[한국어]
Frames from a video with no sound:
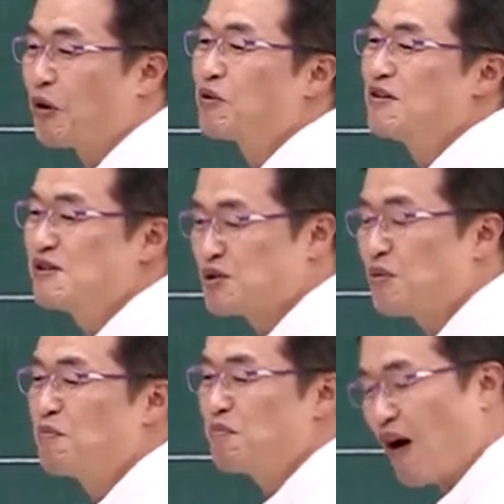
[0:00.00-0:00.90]
돈을
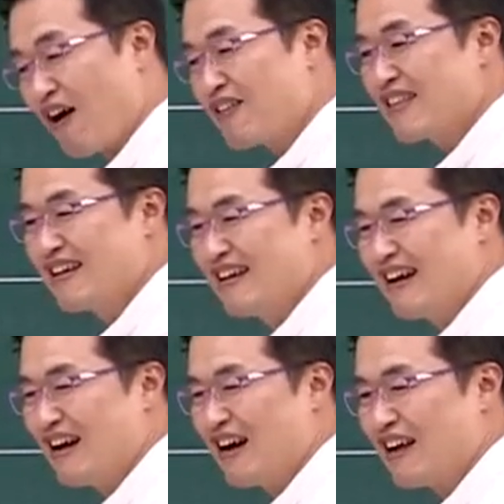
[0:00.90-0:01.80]
좀 번,
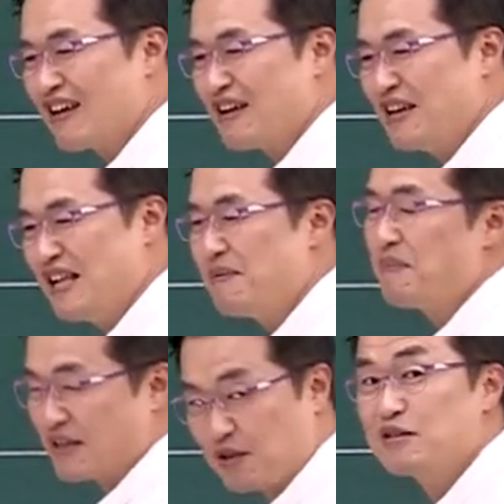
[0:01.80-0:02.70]
어, 일반
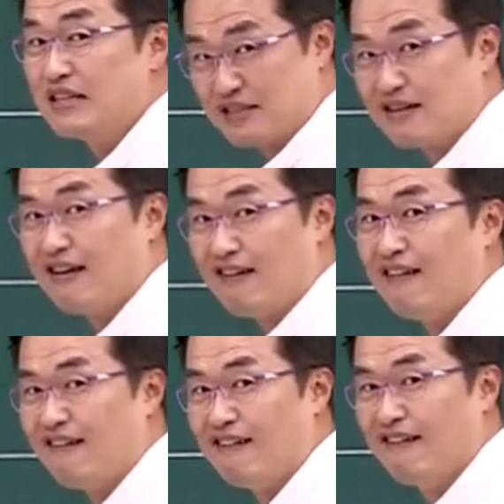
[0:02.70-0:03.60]
백성들이
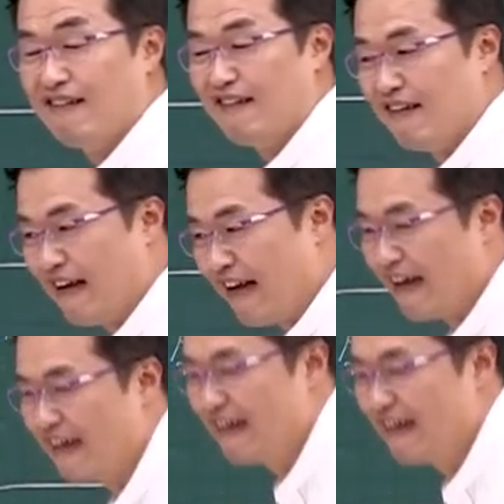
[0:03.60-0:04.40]
있어요. 예.